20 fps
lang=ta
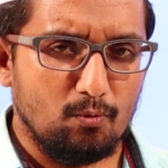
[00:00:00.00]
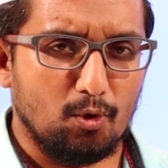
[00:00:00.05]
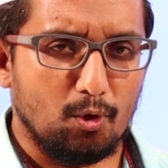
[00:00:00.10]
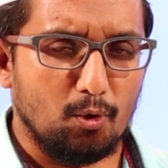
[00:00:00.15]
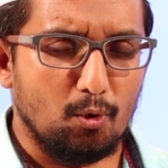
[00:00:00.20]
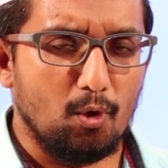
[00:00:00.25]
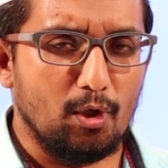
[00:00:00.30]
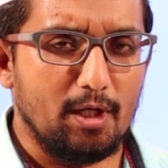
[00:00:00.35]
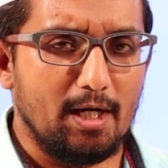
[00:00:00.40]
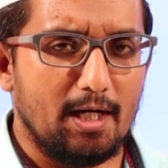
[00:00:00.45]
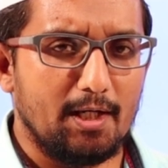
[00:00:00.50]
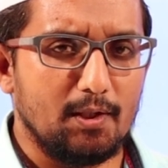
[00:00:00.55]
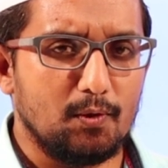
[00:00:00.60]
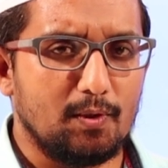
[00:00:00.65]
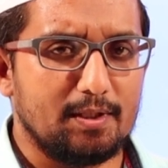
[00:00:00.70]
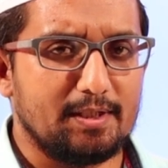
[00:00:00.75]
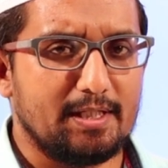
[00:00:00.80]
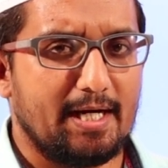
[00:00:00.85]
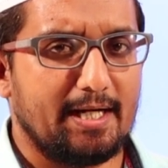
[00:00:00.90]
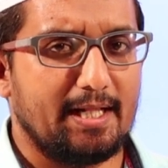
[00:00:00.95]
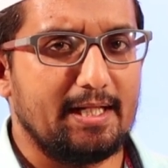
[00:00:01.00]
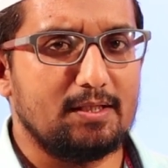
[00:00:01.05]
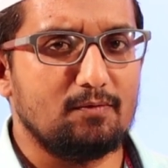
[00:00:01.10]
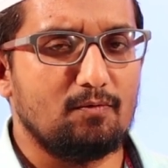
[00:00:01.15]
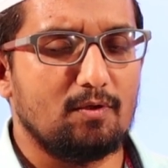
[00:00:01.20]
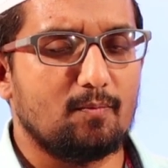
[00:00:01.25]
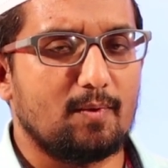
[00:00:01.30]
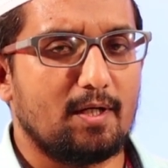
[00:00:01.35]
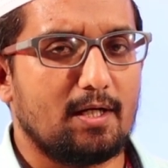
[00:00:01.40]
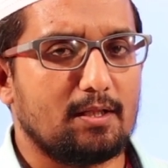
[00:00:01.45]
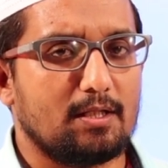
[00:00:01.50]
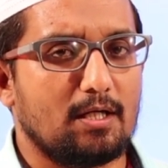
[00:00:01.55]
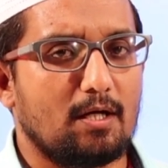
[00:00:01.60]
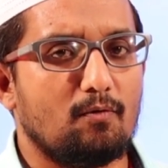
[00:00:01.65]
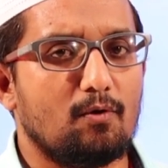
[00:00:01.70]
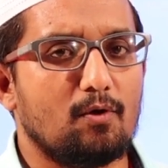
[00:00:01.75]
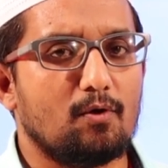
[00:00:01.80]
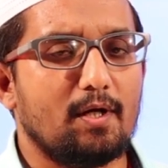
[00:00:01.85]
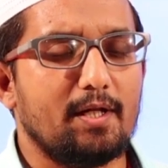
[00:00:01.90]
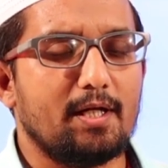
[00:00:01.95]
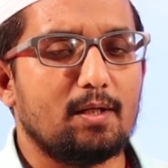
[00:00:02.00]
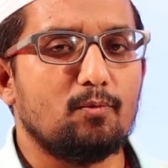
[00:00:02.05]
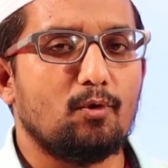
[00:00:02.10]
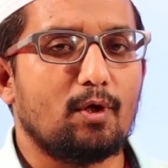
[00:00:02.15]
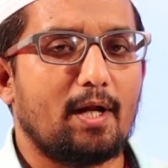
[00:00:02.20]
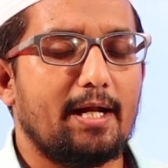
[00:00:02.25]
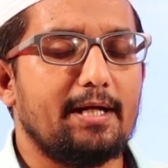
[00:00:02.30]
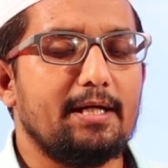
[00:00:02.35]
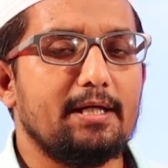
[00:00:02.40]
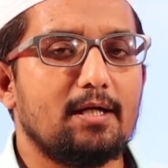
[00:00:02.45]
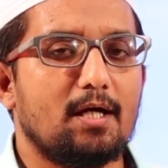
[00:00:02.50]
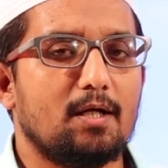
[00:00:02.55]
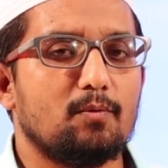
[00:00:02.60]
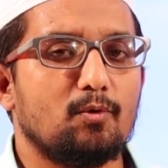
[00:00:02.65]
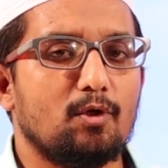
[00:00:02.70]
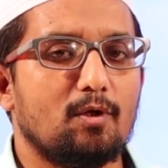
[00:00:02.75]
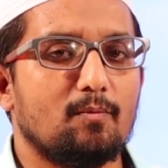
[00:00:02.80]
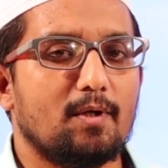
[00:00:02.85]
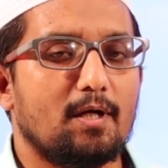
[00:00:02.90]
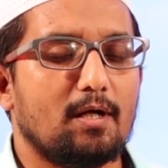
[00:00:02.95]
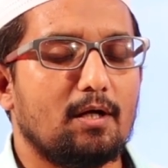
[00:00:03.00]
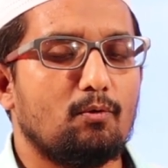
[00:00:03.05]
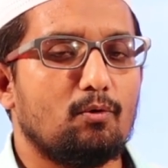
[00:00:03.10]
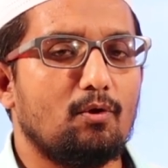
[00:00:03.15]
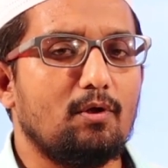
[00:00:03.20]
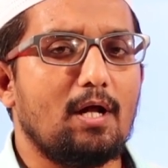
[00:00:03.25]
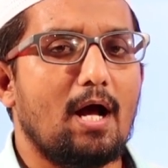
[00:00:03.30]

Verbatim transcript: ஒரு நோயாளி குறித்த அனைத்து விதமான தகவல்களையும் நம்ம ஒரு ஐடி கார்டு மூலமாக